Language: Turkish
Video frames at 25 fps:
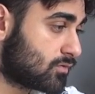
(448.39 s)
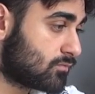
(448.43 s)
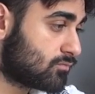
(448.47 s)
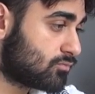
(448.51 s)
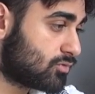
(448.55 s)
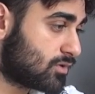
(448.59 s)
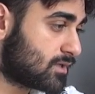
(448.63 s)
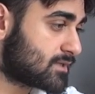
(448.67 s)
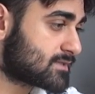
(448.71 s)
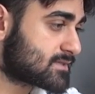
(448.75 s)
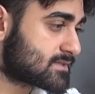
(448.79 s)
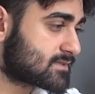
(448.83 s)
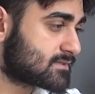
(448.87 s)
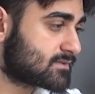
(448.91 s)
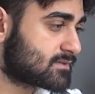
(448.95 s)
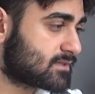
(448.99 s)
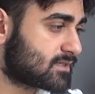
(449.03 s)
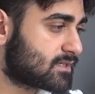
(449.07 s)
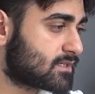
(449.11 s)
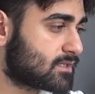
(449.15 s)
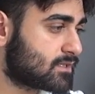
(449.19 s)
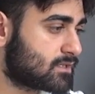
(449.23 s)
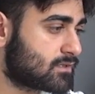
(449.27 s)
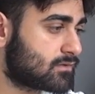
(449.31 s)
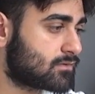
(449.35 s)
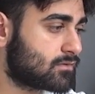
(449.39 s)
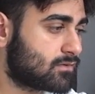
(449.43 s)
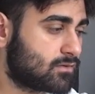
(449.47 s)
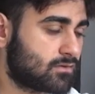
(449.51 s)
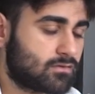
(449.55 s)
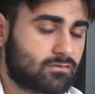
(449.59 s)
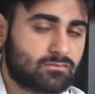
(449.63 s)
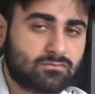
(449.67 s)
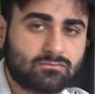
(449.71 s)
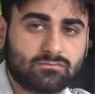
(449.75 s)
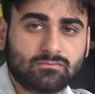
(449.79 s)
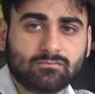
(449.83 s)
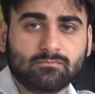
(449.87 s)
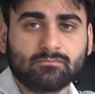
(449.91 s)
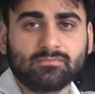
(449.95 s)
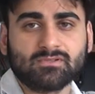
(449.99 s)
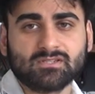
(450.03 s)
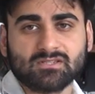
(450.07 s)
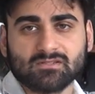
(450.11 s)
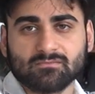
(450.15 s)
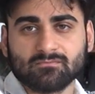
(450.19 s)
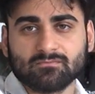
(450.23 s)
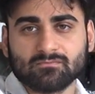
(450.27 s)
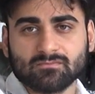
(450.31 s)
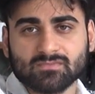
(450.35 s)
Bu aslında e,
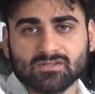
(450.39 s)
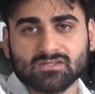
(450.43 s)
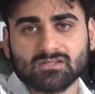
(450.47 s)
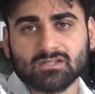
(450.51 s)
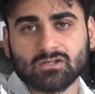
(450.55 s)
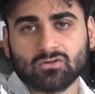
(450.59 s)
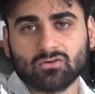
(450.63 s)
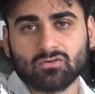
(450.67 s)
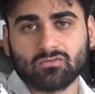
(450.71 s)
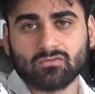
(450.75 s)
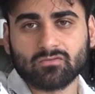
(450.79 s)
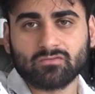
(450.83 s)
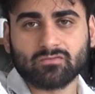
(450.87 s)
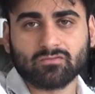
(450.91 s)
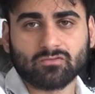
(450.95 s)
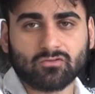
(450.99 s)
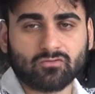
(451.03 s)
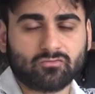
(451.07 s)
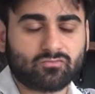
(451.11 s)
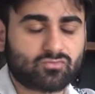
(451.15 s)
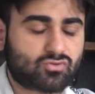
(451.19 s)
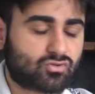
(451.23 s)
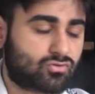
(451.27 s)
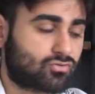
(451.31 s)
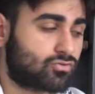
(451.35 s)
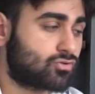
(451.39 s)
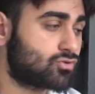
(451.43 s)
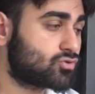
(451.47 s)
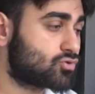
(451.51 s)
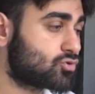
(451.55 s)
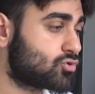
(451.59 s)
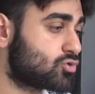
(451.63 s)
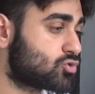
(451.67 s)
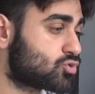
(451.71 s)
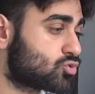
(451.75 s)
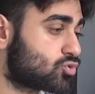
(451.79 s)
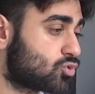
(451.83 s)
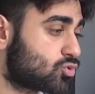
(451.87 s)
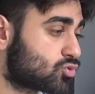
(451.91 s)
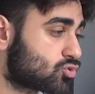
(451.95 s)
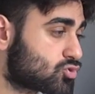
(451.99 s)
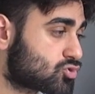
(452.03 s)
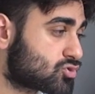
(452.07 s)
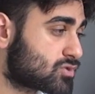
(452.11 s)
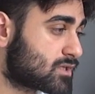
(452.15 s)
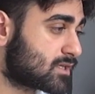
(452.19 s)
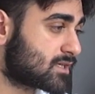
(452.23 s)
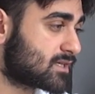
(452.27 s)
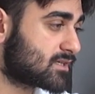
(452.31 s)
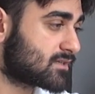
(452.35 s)
bizim stack overflow'umuz oluyor. Çünkü
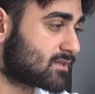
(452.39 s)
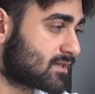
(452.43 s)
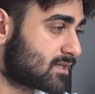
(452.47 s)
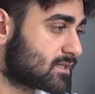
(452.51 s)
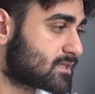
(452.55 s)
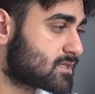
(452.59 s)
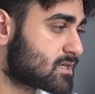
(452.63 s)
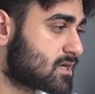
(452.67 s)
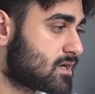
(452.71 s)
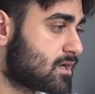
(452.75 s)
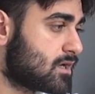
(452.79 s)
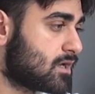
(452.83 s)
sonsuza kadar